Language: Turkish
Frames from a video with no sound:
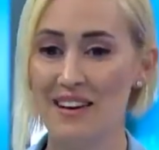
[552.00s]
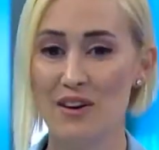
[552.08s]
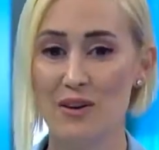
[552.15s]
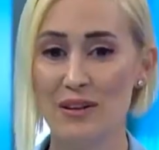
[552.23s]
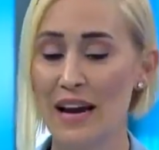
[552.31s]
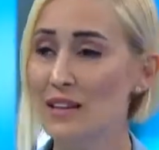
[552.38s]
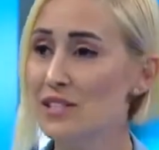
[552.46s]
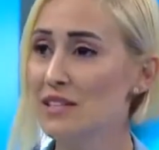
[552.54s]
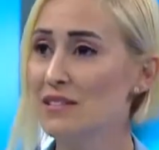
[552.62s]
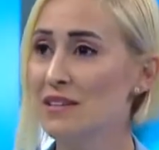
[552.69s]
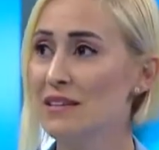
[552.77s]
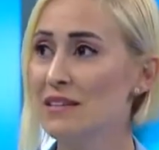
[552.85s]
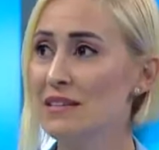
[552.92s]
Evet.
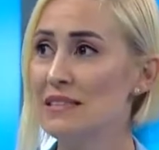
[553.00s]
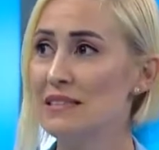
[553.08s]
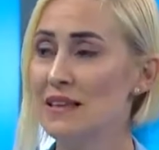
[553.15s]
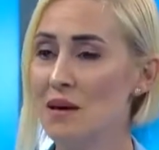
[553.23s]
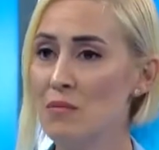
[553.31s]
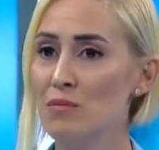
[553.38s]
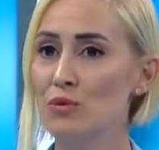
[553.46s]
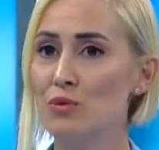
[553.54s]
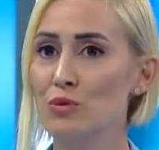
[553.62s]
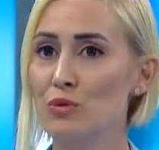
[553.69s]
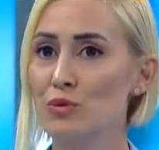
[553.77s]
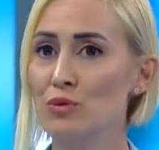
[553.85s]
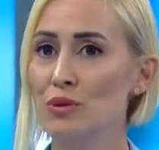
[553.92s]
Gerçekten
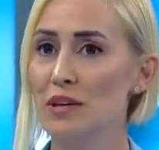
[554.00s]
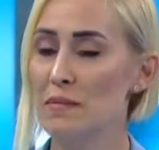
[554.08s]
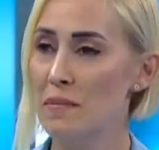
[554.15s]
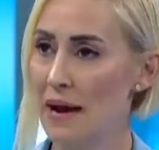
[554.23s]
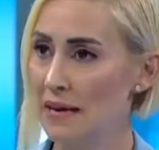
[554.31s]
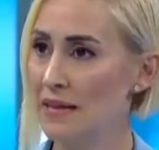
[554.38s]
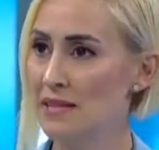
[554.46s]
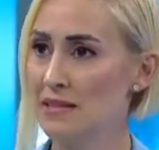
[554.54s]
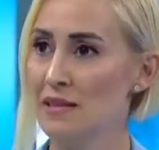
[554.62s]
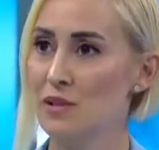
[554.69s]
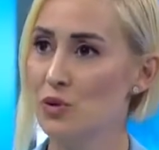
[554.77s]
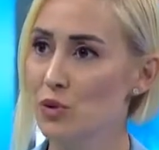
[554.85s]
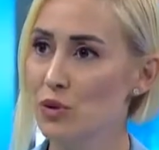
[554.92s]
İstanbul'un
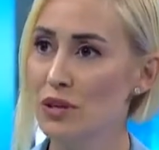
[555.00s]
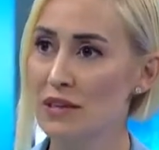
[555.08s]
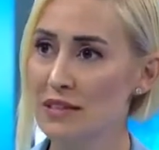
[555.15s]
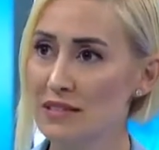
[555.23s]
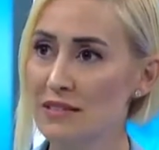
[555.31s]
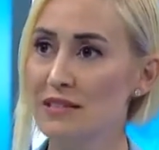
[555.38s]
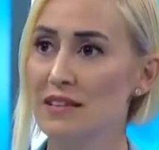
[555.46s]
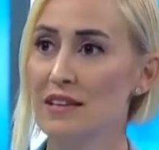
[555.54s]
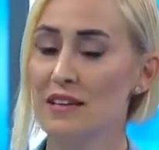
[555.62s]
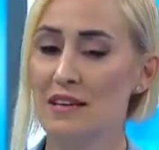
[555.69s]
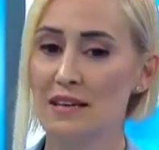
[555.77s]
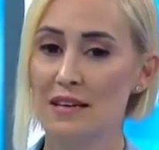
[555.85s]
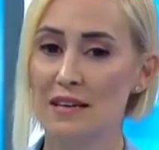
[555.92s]
merkezine çok yakın. Hı
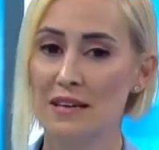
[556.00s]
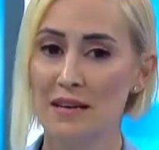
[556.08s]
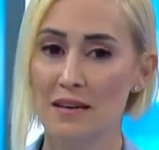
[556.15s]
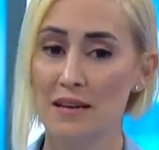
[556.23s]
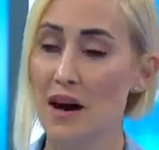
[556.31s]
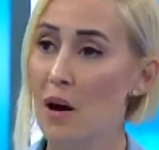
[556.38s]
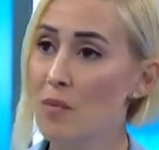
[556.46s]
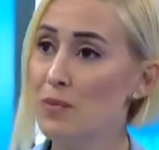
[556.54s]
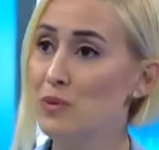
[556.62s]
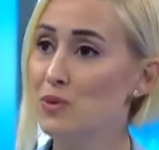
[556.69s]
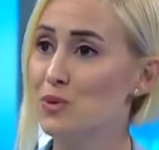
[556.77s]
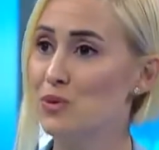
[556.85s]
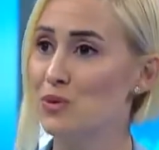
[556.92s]
hı. E,
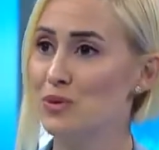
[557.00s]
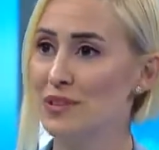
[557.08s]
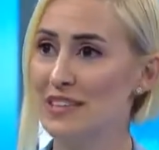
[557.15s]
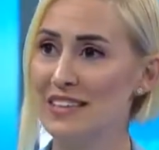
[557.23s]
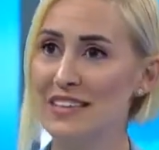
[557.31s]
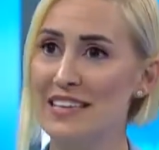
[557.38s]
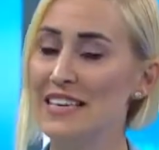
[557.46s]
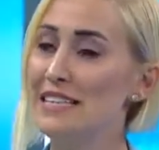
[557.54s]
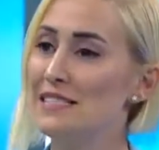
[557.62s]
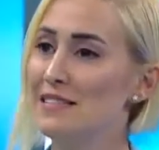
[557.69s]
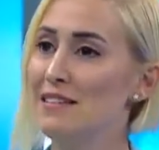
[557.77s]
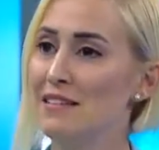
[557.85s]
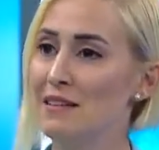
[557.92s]
kampüs e,
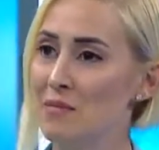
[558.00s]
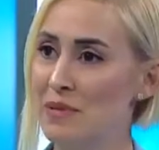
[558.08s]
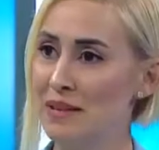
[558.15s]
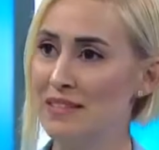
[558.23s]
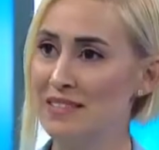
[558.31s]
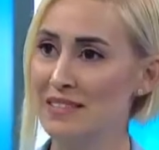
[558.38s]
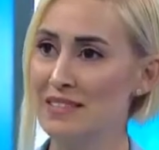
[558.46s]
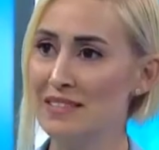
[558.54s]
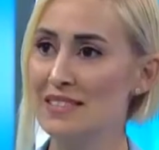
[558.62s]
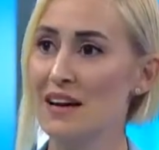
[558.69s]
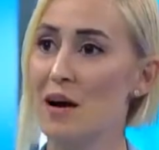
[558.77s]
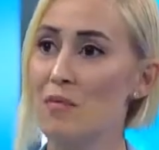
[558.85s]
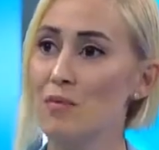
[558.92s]
hissi alabildiğiniz,
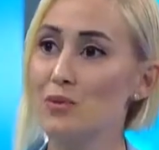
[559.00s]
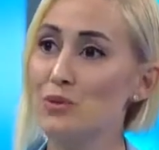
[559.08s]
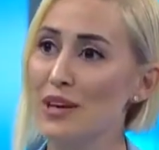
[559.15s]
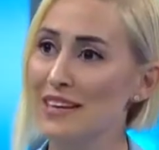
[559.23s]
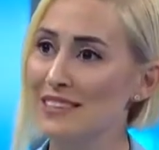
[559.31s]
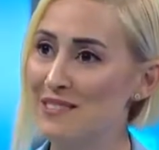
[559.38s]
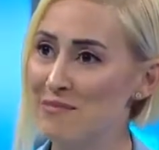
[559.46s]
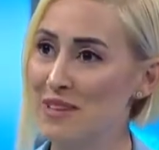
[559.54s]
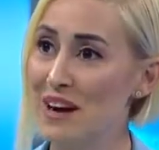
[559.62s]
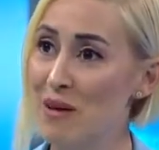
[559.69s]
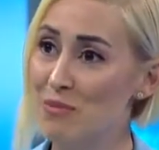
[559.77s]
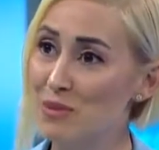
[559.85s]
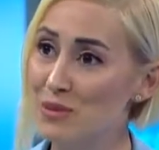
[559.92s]
kampüs eğitimi,
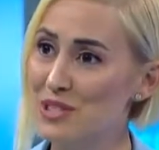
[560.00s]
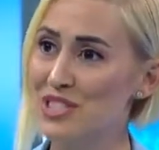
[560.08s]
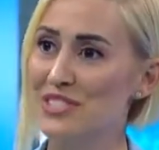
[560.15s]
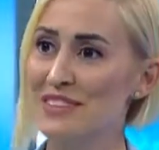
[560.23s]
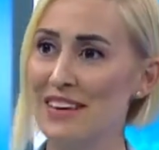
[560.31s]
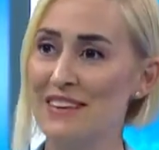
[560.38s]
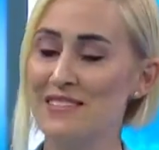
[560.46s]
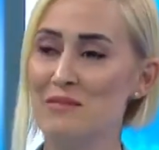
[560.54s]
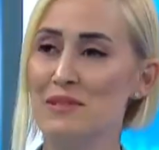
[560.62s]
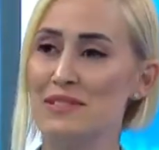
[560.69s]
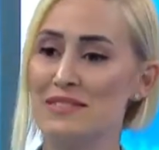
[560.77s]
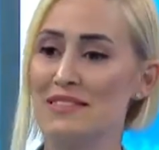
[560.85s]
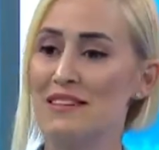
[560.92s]
kampüs içinde eğitim
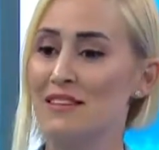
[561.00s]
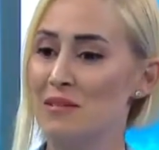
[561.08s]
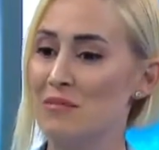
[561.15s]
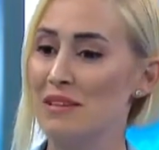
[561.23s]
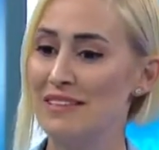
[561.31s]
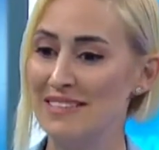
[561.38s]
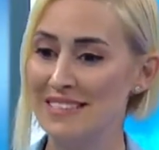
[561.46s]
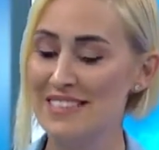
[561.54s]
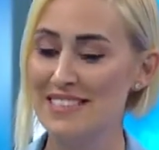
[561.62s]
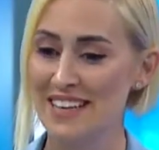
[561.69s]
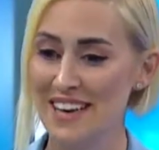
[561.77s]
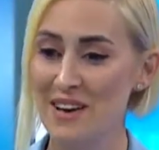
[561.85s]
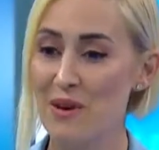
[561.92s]
hissini alabildiğiniz
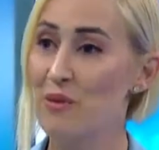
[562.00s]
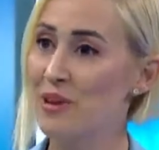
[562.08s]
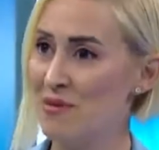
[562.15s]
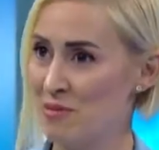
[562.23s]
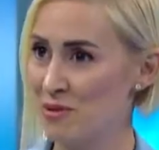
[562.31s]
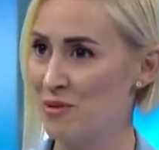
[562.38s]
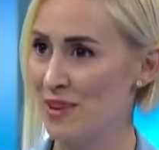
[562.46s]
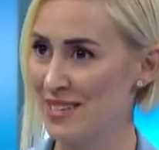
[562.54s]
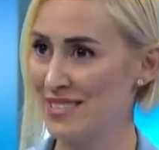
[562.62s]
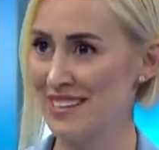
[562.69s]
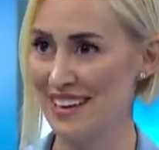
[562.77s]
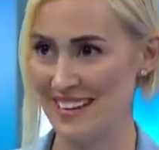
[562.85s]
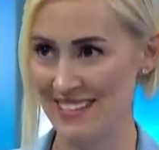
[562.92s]
önemli
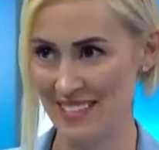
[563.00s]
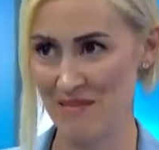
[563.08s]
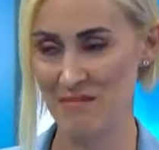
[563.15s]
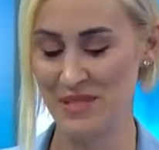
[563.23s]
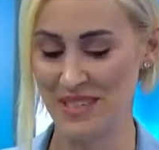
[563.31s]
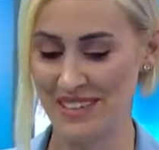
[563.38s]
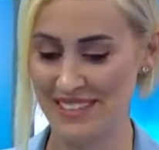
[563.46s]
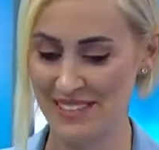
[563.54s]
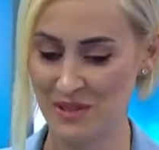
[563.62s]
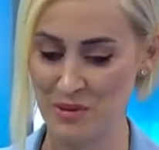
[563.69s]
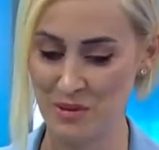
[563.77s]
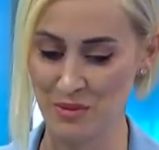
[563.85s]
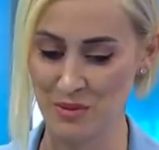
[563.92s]
üniversitelerden evet. bir tanesi
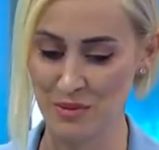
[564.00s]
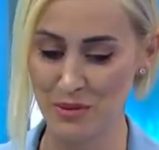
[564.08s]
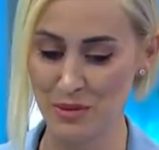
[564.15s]
kurumumuz.